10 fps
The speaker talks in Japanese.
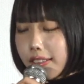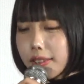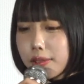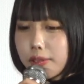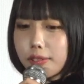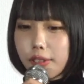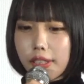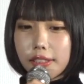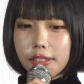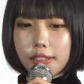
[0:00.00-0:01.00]
すごく
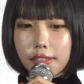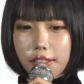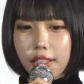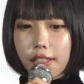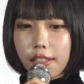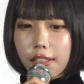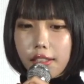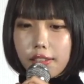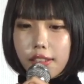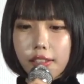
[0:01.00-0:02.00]
走って、
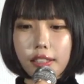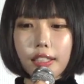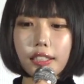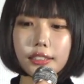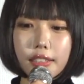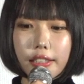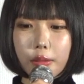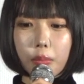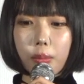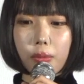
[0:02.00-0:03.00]
何回走っ
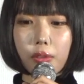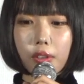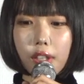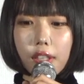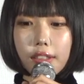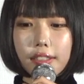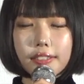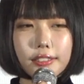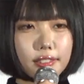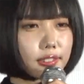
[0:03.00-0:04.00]
ても
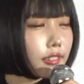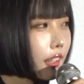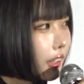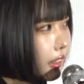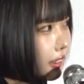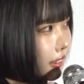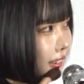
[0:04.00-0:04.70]
監督が